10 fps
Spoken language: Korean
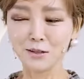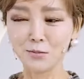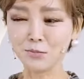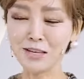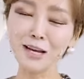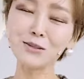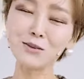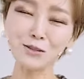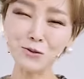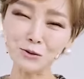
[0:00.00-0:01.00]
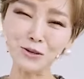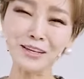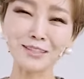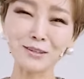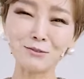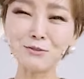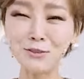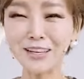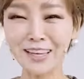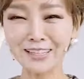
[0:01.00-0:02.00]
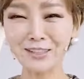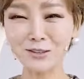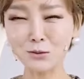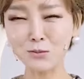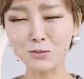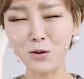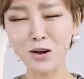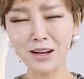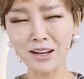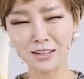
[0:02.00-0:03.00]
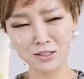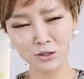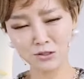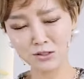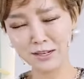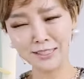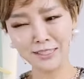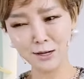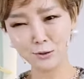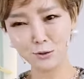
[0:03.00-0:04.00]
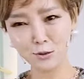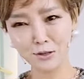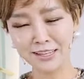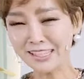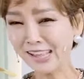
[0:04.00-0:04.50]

그 제가 좋아하는 코드가 있어요. 웃긴 게 있어. 좀 뭔가가 드레시하고